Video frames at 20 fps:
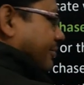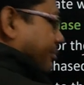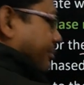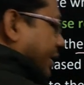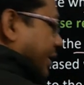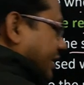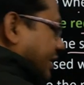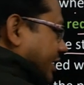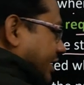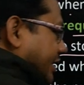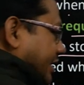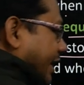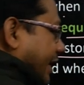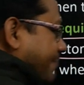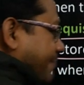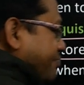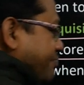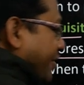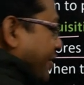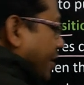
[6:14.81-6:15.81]
भेजा जाता
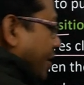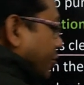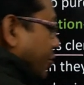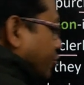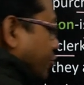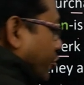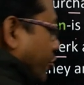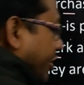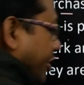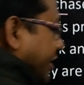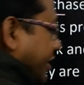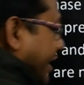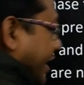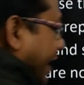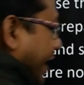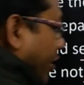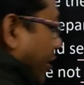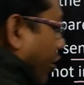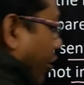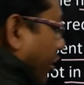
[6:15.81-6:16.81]
है सो इट
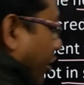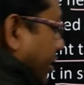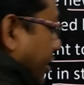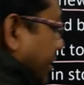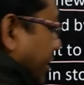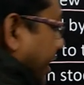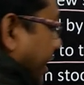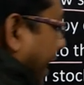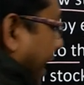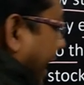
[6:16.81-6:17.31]
कैन ऑर्डर द